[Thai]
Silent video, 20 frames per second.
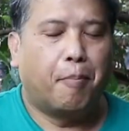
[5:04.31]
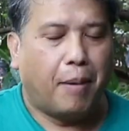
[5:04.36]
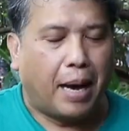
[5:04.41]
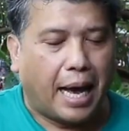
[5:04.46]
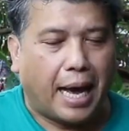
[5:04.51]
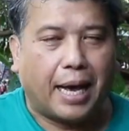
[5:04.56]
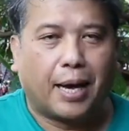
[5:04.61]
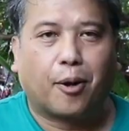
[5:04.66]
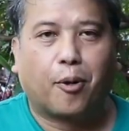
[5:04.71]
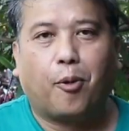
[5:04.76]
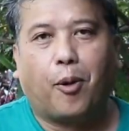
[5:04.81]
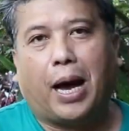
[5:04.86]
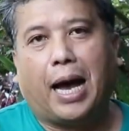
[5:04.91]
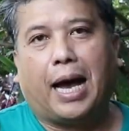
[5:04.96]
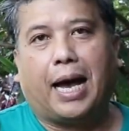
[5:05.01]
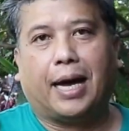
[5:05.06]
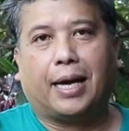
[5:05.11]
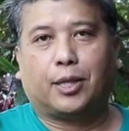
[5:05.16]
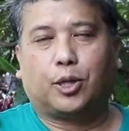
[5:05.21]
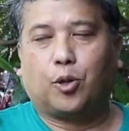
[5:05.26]
มากก
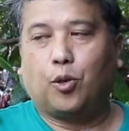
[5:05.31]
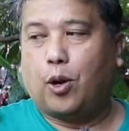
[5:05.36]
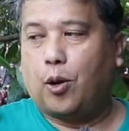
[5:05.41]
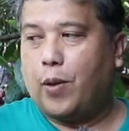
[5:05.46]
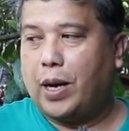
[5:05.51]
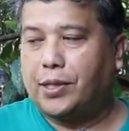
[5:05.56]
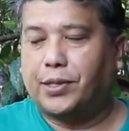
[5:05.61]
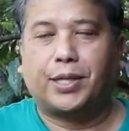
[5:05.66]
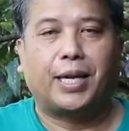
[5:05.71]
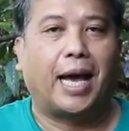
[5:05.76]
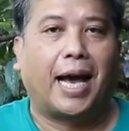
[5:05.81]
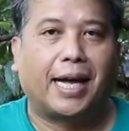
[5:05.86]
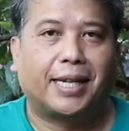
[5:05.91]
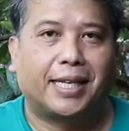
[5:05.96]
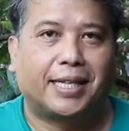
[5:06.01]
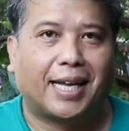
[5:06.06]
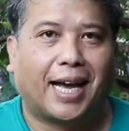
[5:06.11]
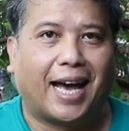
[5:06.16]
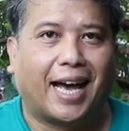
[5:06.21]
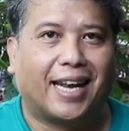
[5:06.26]
ว่าตัววาสนาอ
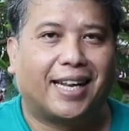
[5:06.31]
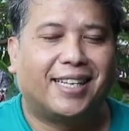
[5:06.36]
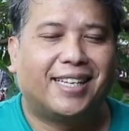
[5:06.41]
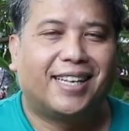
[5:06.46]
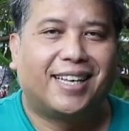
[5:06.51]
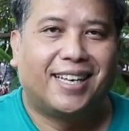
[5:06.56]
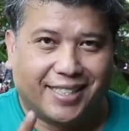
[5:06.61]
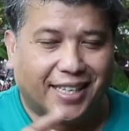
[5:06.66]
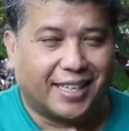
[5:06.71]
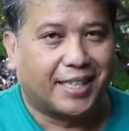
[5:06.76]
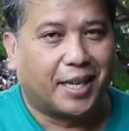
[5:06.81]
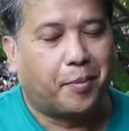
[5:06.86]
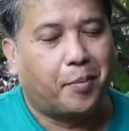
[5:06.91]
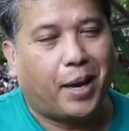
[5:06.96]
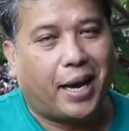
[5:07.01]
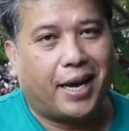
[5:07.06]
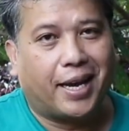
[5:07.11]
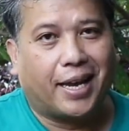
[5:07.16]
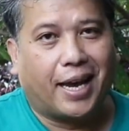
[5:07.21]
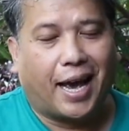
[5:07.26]
ธิษฐานจึง
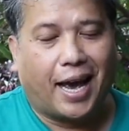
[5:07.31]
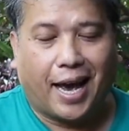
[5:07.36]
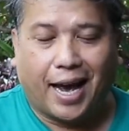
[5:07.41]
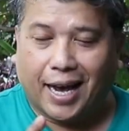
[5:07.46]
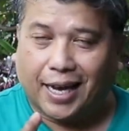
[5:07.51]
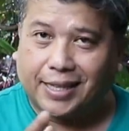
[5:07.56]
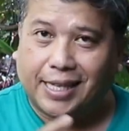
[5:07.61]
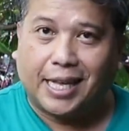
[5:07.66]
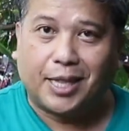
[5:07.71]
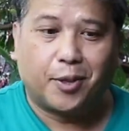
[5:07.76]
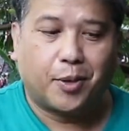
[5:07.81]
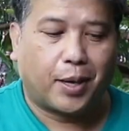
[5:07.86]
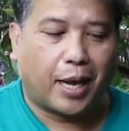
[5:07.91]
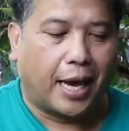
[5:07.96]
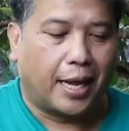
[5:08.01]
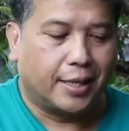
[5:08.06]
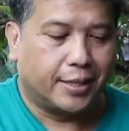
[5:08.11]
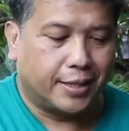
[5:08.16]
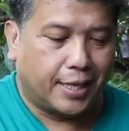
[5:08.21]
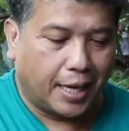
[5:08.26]
ทำให้หากท่านต้อง
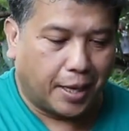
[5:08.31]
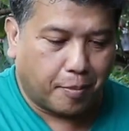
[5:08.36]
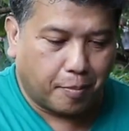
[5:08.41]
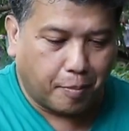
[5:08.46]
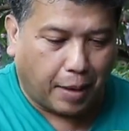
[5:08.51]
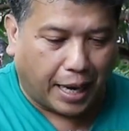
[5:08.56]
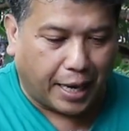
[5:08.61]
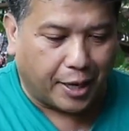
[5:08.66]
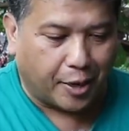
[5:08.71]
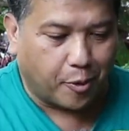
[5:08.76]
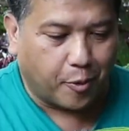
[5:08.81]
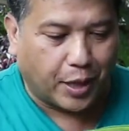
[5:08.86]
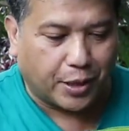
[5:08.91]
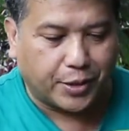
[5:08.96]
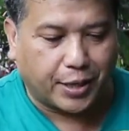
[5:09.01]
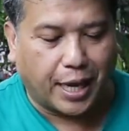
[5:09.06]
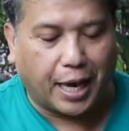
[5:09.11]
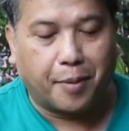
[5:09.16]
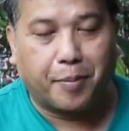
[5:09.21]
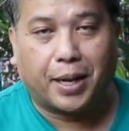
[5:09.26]
การเช็ดใบของวา
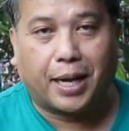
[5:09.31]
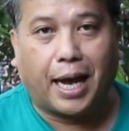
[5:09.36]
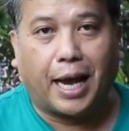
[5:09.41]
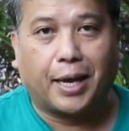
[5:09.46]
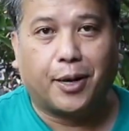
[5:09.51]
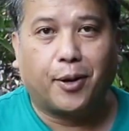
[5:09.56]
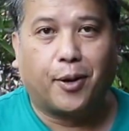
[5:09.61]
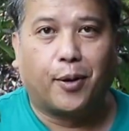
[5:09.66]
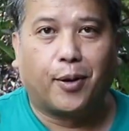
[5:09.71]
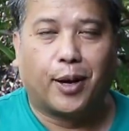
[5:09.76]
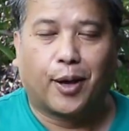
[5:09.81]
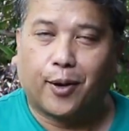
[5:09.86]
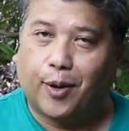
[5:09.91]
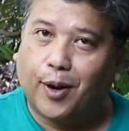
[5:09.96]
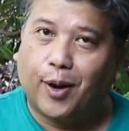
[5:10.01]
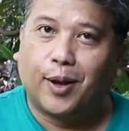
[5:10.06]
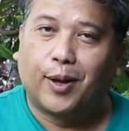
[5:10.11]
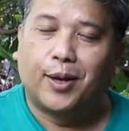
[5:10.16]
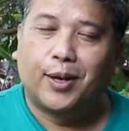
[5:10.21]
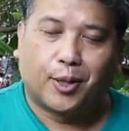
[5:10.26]
สนาประกายทอง แล้ว
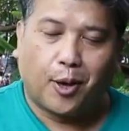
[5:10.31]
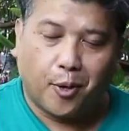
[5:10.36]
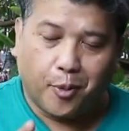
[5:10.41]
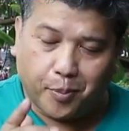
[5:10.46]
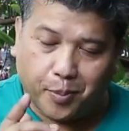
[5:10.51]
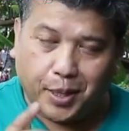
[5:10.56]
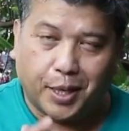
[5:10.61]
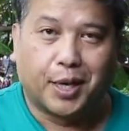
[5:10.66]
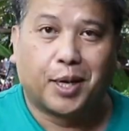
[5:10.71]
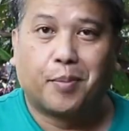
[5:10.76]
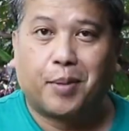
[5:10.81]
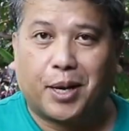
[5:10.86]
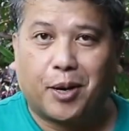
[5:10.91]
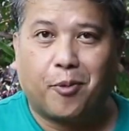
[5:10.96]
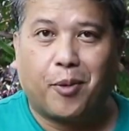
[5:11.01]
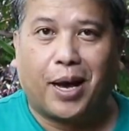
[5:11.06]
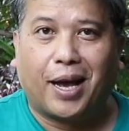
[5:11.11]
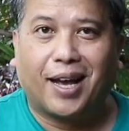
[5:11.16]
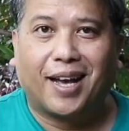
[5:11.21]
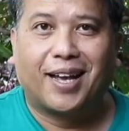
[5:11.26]
ก็ต้องพึงระมัด
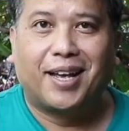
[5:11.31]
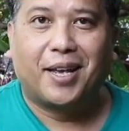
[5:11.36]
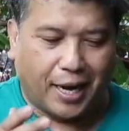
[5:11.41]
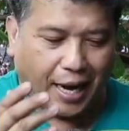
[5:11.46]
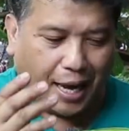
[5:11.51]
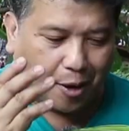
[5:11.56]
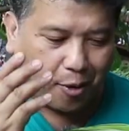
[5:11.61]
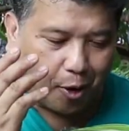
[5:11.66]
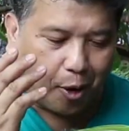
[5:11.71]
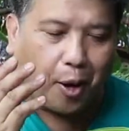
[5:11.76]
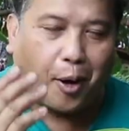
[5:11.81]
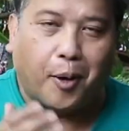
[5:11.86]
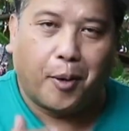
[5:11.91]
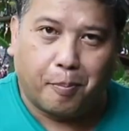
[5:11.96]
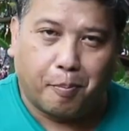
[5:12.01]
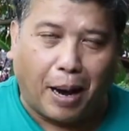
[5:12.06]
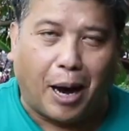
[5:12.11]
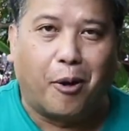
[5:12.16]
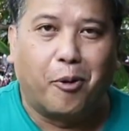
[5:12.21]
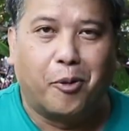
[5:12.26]
ระวังแล้วก็
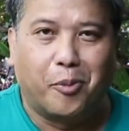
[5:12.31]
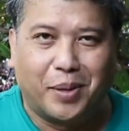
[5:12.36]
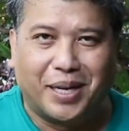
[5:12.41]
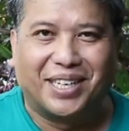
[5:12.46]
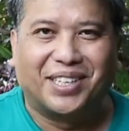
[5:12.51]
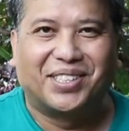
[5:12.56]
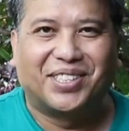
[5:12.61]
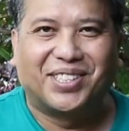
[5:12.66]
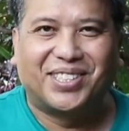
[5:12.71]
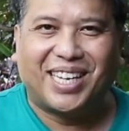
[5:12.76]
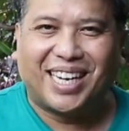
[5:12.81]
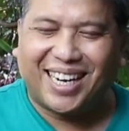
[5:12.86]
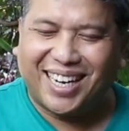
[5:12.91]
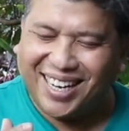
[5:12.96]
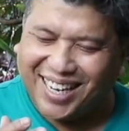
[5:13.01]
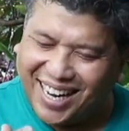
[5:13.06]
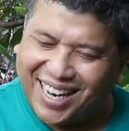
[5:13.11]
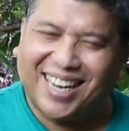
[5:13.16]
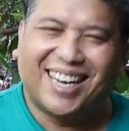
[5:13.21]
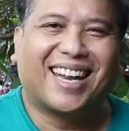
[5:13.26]
เบามือสัก
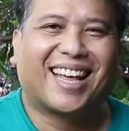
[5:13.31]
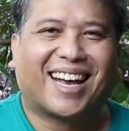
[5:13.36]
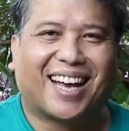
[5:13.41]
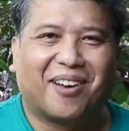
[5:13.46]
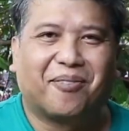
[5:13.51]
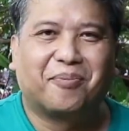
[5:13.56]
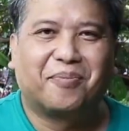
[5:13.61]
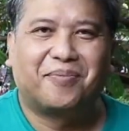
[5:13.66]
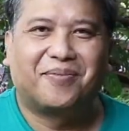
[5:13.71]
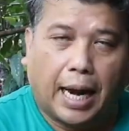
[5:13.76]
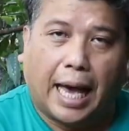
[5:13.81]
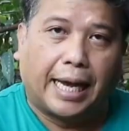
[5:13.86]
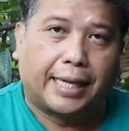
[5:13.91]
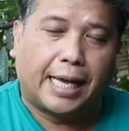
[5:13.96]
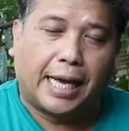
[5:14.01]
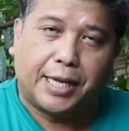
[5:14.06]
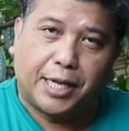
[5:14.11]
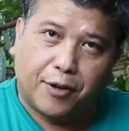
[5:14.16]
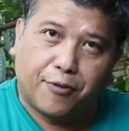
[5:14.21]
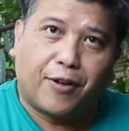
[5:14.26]
นิดนะครับหลาย
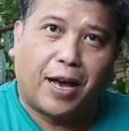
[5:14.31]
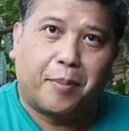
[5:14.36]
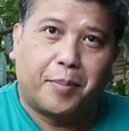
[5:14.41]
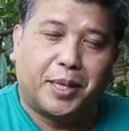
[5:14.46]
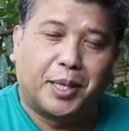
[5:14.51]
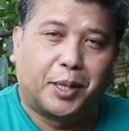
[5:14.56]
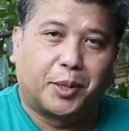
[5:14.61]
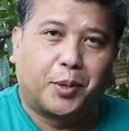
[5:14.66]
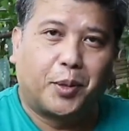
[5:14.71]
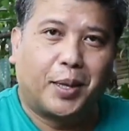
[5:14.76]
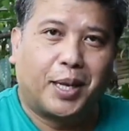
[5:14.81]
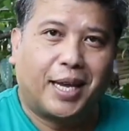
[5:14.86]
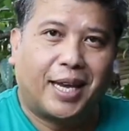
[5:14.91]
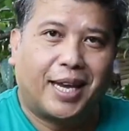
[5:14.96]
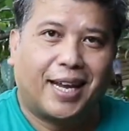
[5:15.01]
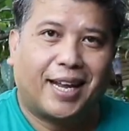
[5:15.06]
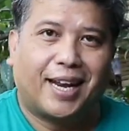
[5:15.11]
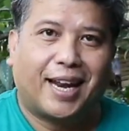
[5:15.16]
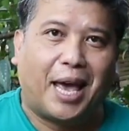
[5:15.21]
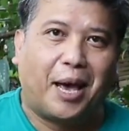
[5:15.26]
ท่านที่ฟังไปถึงตัว
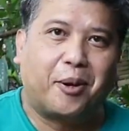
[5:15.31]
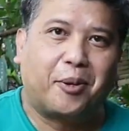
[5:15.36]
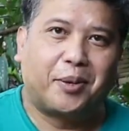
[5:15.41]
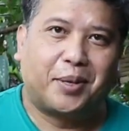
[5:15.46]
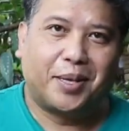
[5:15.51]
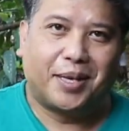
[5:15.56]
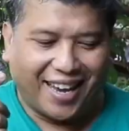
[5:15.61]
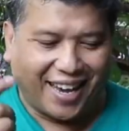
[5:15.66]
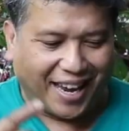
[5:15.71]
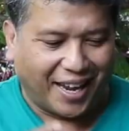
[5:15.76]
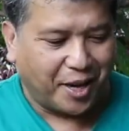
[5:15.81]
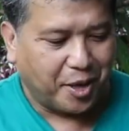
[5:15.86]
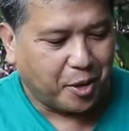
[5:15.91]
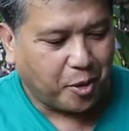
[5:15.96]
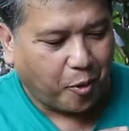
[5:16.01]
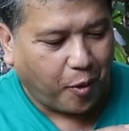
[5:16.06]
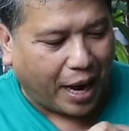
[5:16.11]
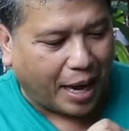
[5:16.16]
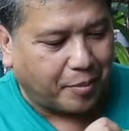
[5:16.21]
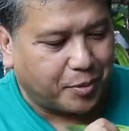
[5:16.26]
นี้แล้วเห็น
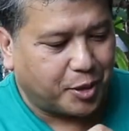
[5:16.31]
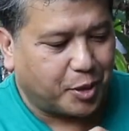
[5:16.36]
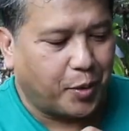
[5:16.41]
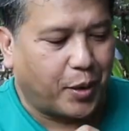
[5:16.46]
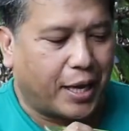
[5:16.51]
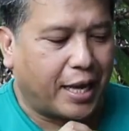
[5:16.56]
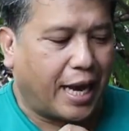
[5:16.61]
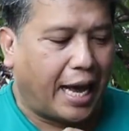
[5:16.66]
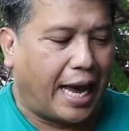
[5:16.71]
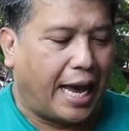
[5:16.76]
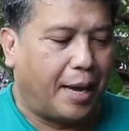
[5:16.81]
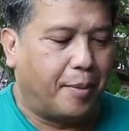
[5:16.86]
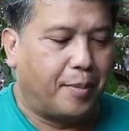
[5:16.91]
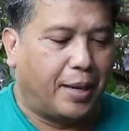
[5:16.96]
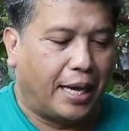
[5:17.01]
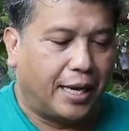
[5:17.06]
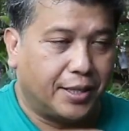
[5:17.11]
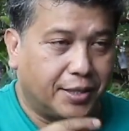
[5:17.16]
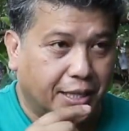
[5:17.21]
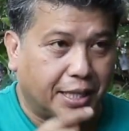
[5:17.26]
ความสวยงาม
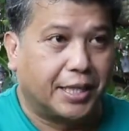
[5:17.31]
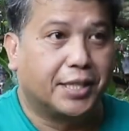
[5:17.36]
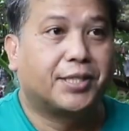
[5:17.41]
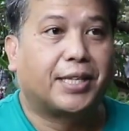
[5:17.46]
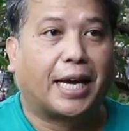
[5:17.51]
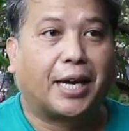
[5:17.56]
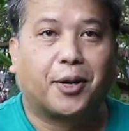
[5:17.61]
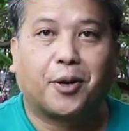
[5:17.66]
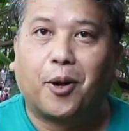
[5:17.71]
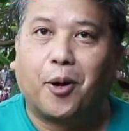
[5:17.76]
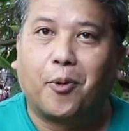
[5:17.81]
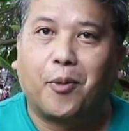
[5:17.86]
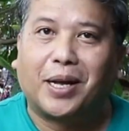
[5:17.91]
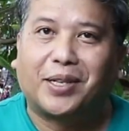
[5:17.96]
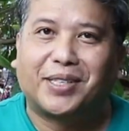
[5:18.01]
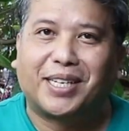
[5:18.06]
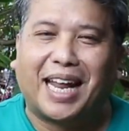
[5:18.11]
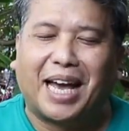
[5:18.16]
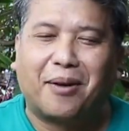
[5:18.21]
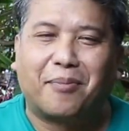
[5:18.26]
และสีสันของวา
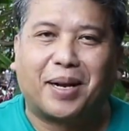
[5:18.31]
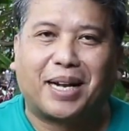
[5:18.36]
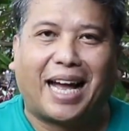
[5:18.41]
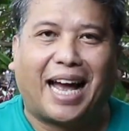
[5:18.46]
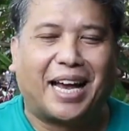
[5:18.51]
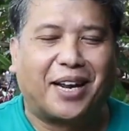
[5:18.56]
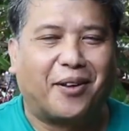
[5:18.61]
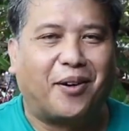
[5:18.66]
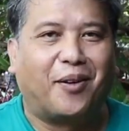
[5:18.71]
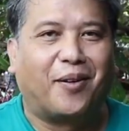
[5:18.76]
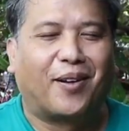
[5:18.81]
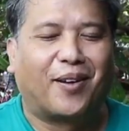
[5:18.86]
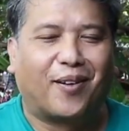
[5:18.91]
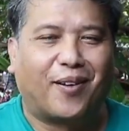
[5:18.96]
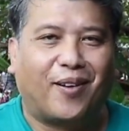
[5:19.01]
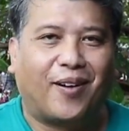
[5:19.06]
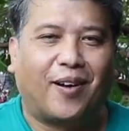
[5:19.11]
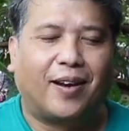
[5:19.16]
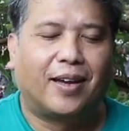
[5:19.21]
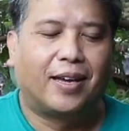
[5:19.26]
สนาประกายทอง แล้ว
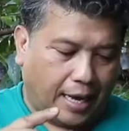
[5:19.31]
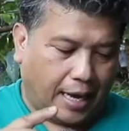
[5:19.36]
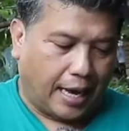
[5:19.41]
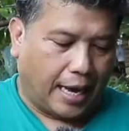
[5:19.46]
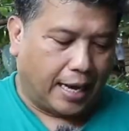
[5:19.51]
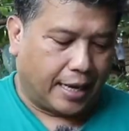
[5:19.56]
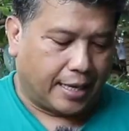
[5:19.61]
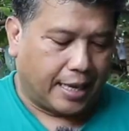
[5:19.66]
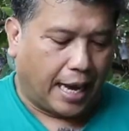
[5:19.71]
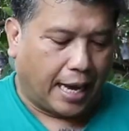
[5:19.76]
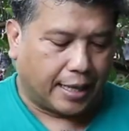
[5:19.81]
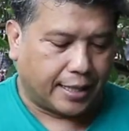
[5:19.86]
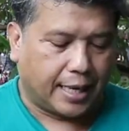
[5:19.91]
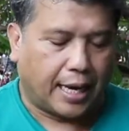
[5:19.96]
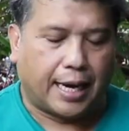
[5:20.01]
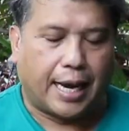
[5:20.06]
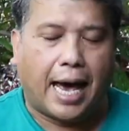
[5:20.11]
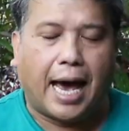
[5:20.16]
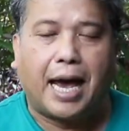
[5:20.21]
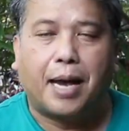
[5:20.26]
ก็หากอยาก
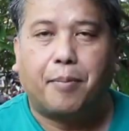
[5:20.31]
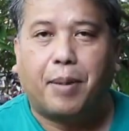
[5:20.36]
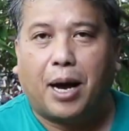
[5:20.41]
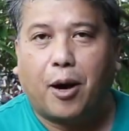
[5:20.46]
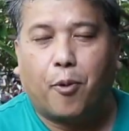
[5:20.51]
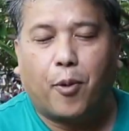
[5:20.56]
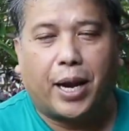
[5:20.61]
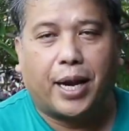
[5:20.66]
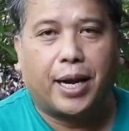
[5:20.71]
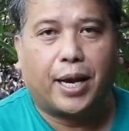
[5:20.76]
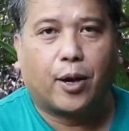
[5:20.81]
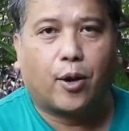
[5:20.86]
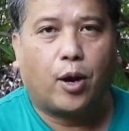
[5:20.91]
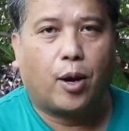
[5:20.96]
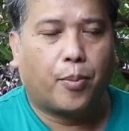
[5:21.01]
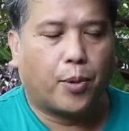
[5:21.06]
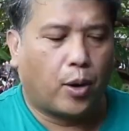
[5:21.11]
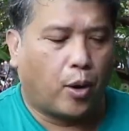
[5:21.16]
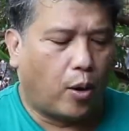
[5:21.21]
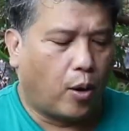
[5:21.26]
จะได้มาไว้ในคร
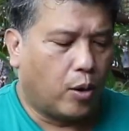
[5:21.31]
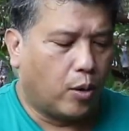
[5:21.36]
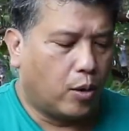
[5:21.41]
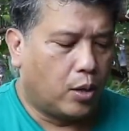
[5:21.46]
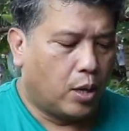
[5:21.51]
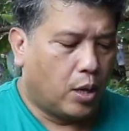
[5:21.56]
อบครอง